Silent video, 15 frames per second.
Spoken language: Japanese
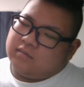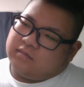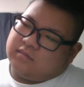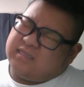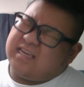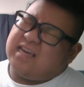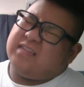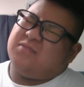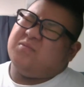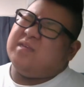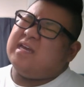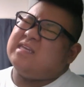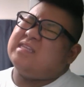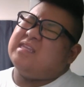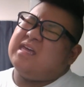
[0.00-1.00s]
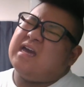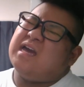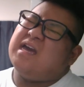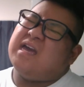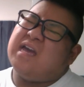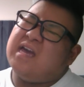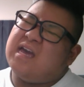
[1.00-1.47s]
いやでも嫌だな
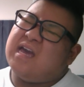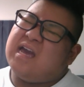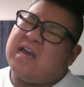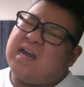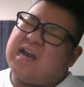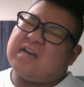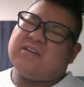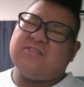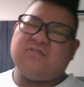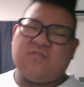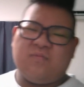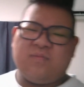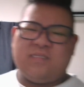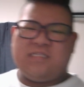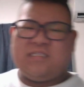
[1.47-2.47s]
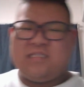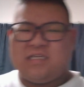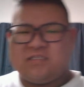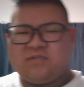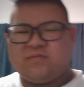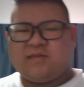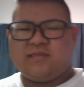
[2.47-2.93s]
悪の道には
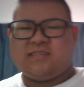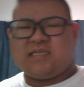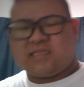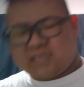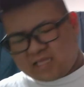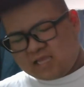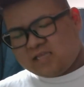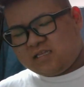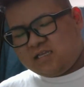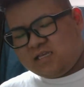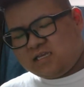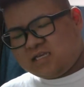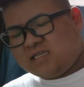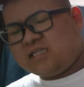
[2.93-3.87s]
進めない絶対人気に